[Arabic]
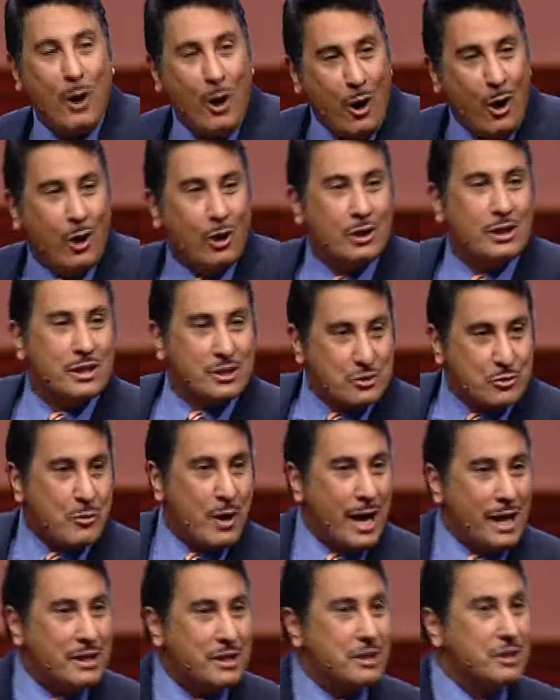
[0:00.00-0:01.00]
بولس
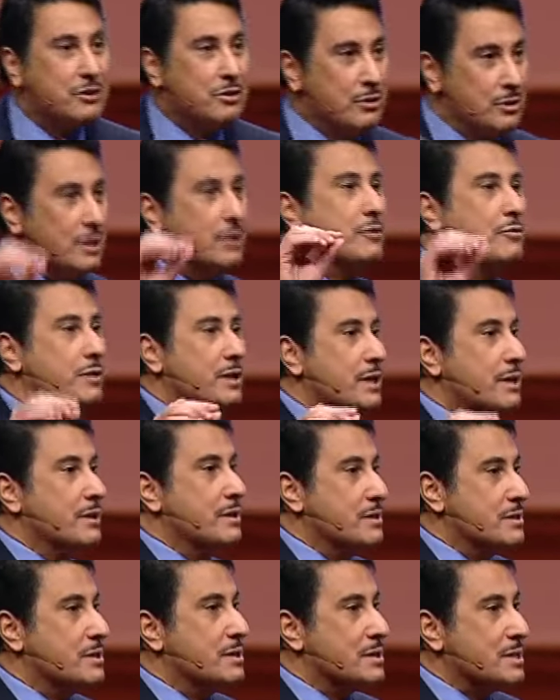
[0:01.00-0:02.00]
بيكتب لناس من
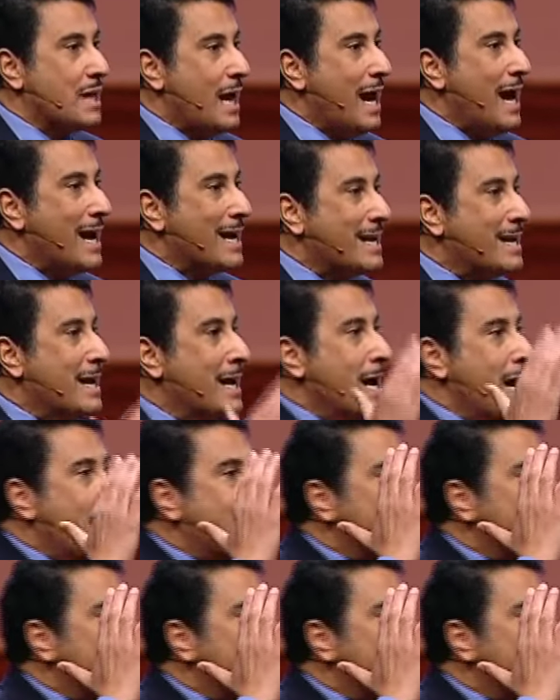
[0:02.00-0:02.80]
مجتمع زراعي